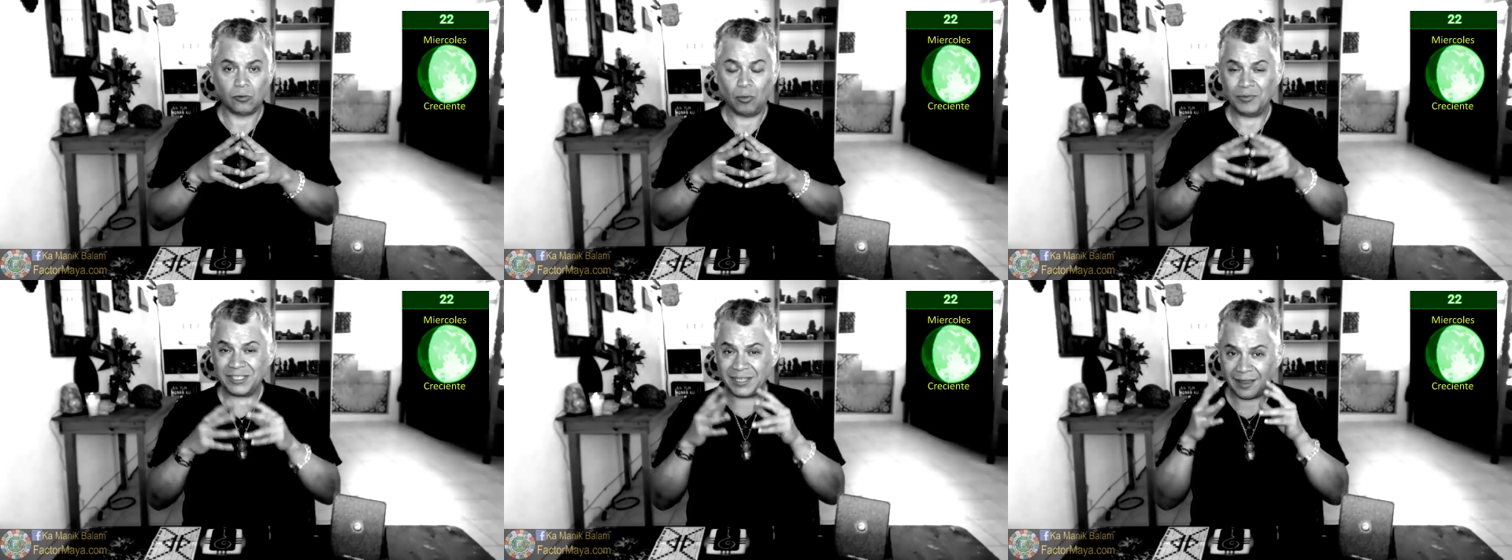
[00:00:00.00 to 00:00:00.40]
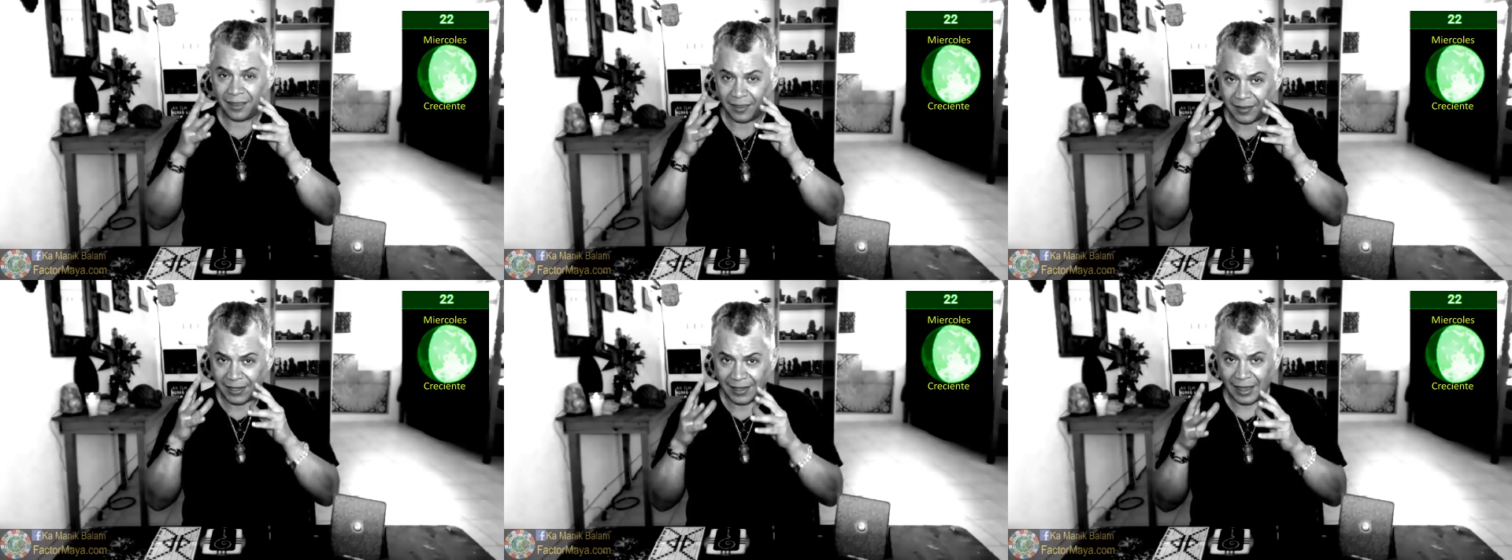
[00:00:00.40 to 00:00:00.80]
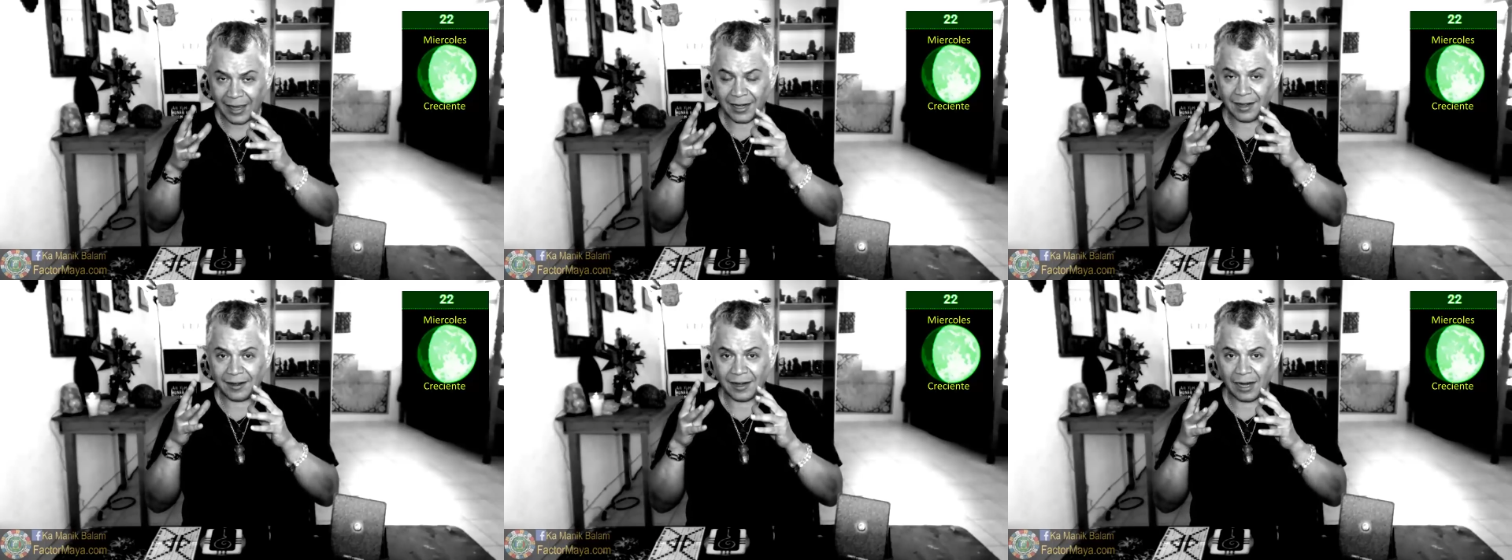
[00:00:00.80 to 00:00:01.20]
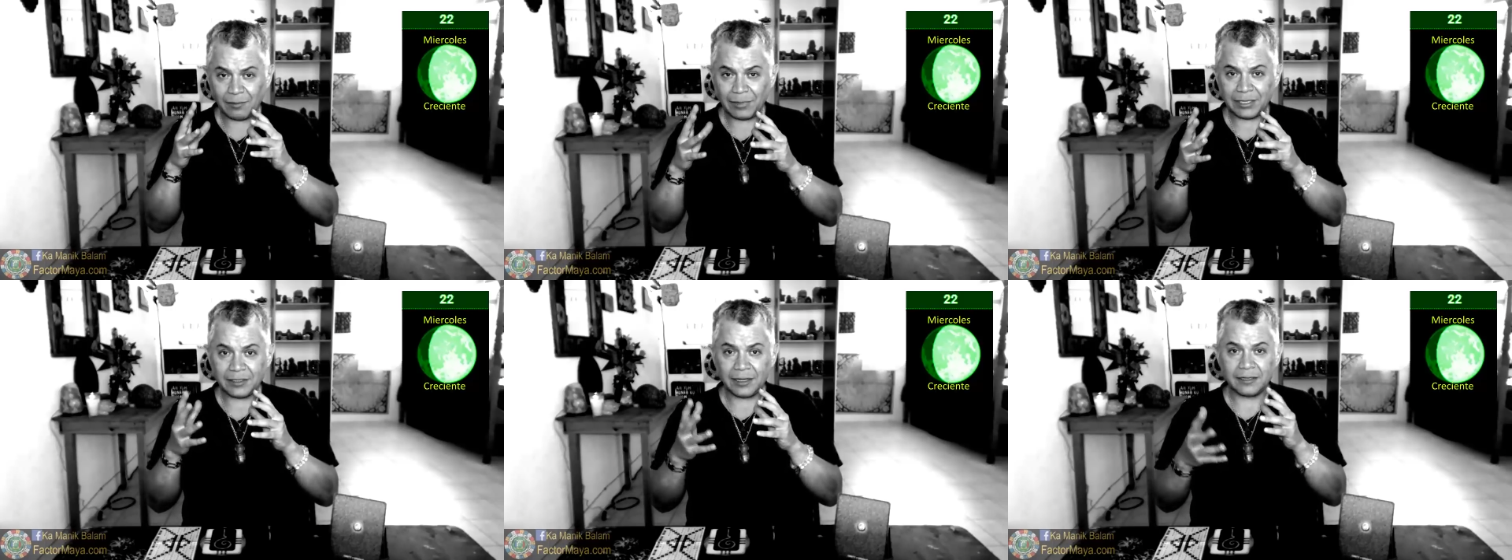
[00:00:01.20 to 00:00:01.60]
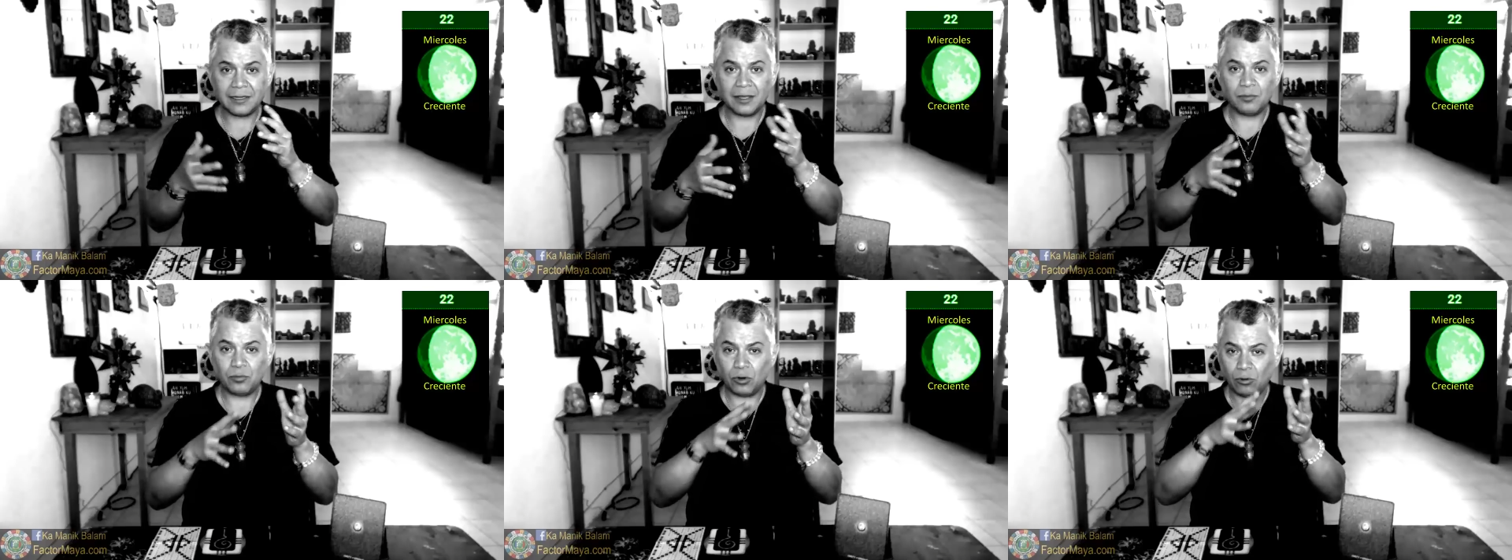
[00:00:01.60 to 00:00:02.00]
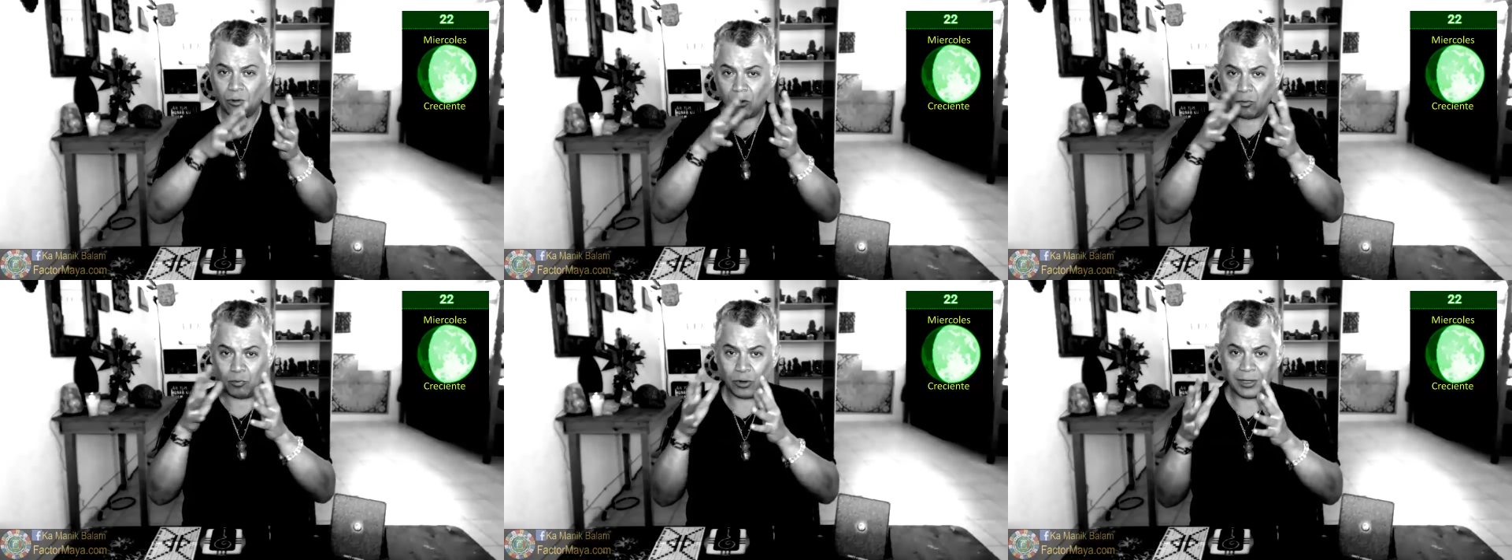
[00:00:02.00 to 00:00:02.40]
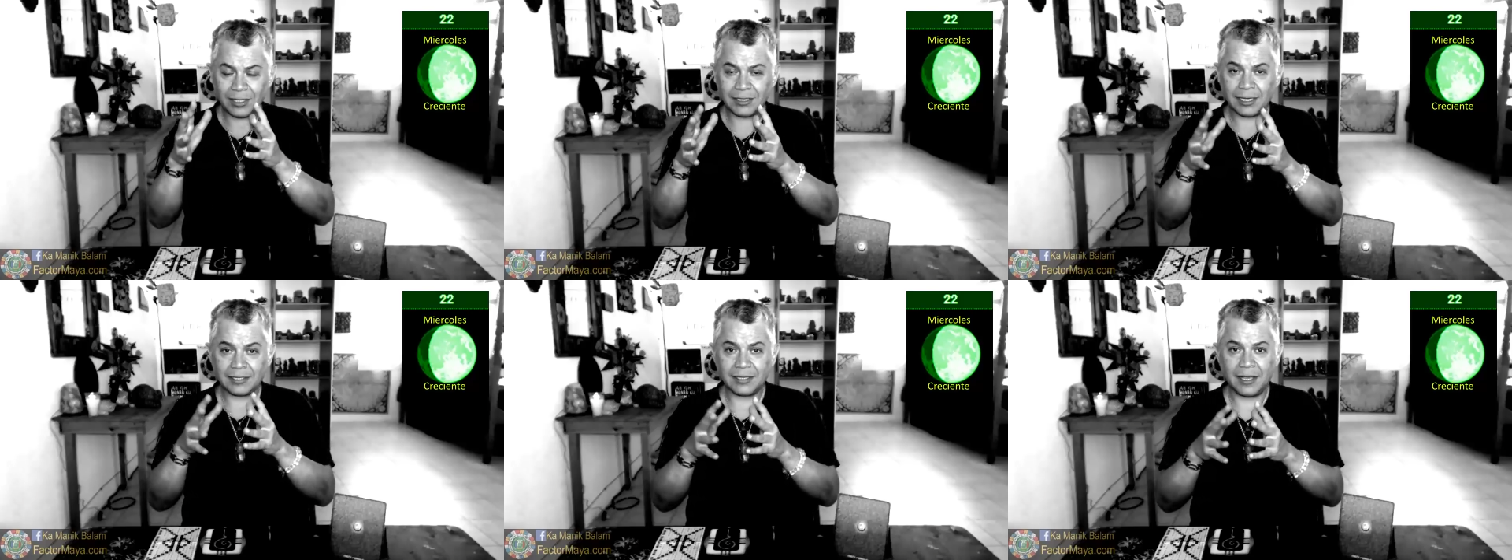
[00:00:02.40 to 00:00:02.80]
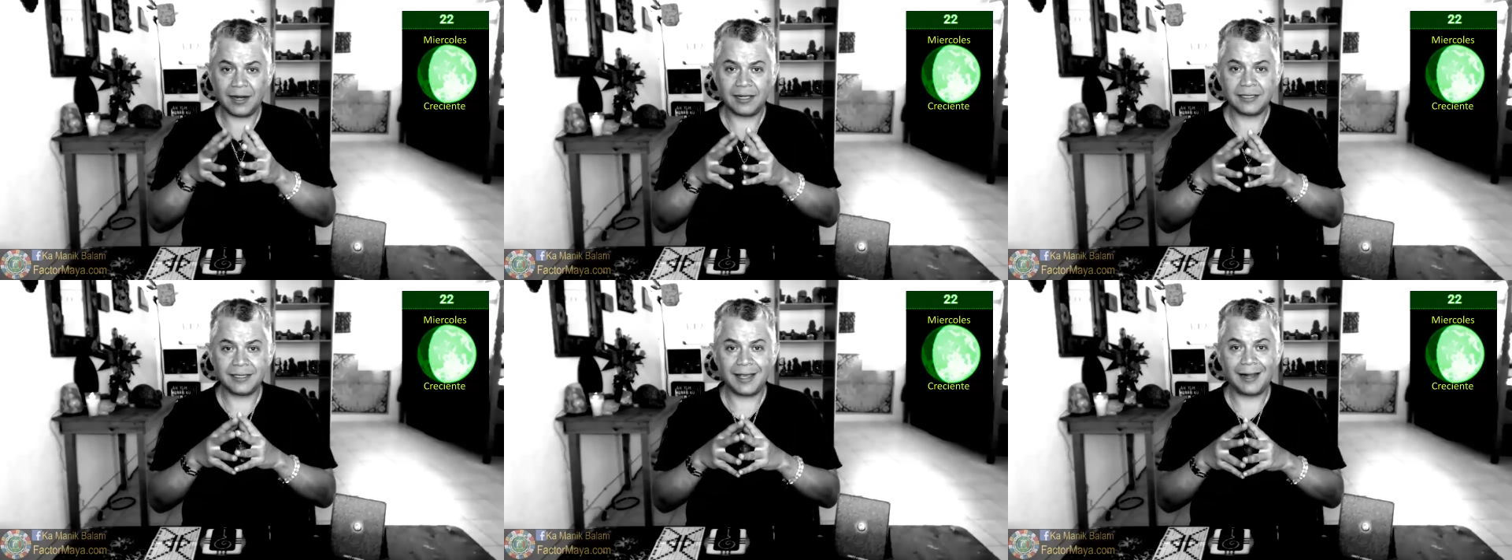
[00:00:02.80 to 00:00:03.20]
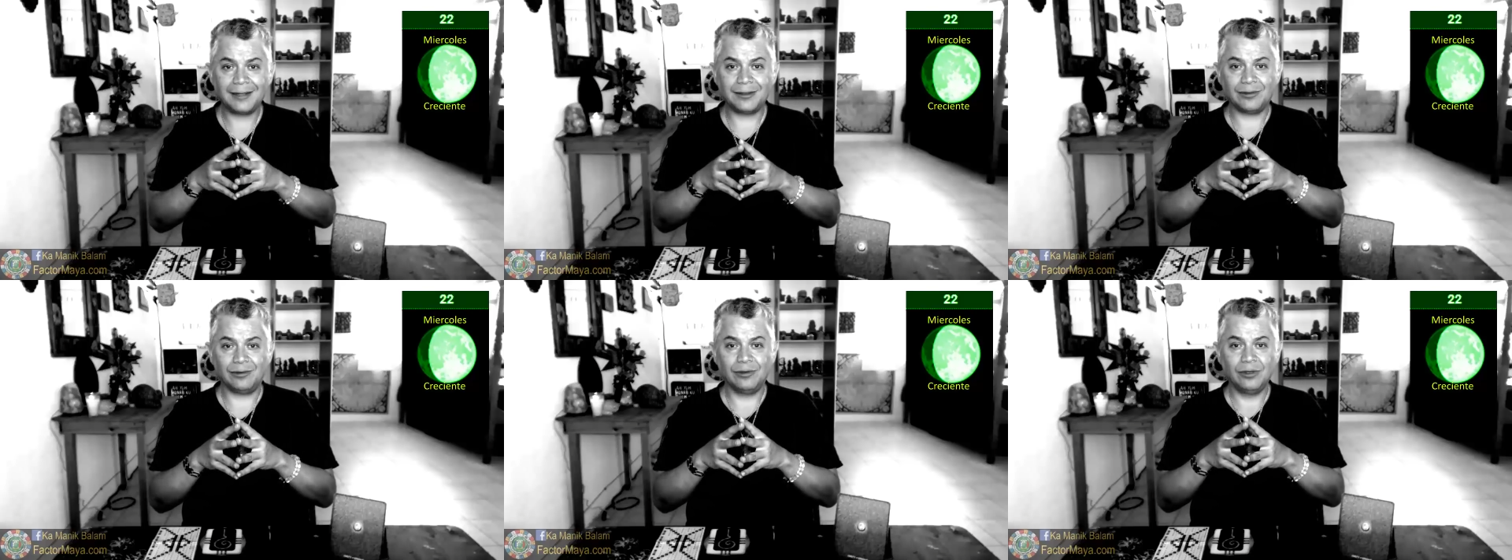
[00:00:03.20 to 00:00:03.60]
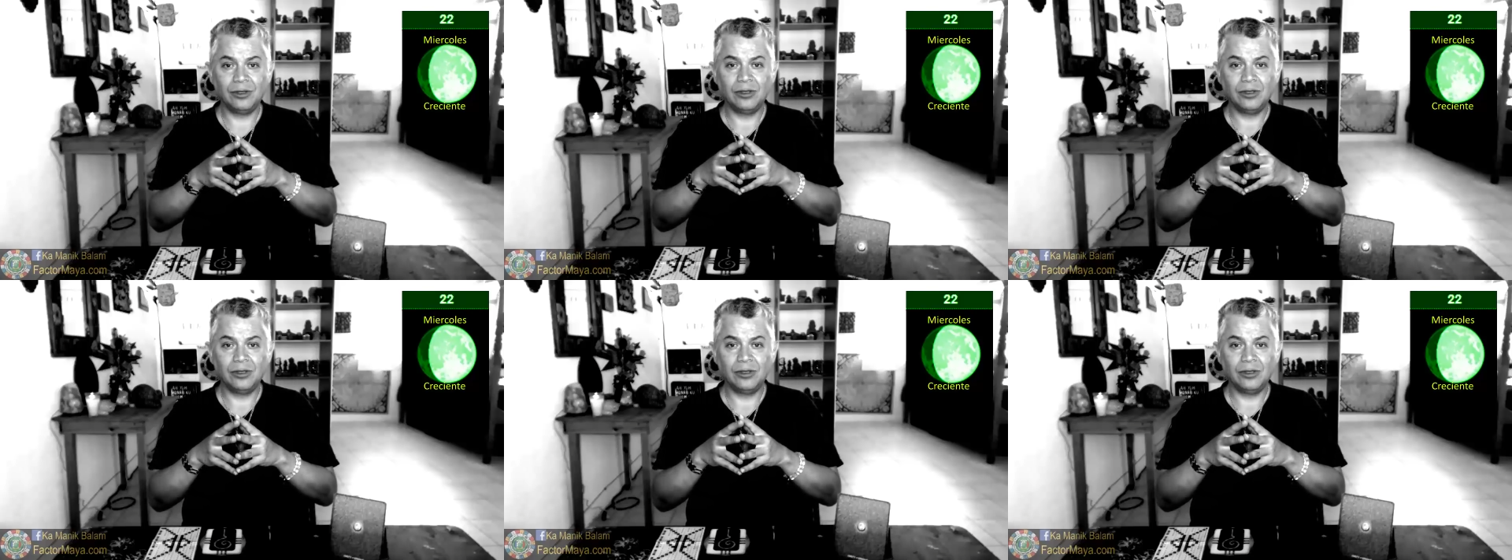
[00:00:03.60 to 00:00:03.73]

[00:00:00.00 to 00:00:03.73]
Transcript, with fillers: Comienza a dedicarle realmente tiempo y luego puedes hacer el salto.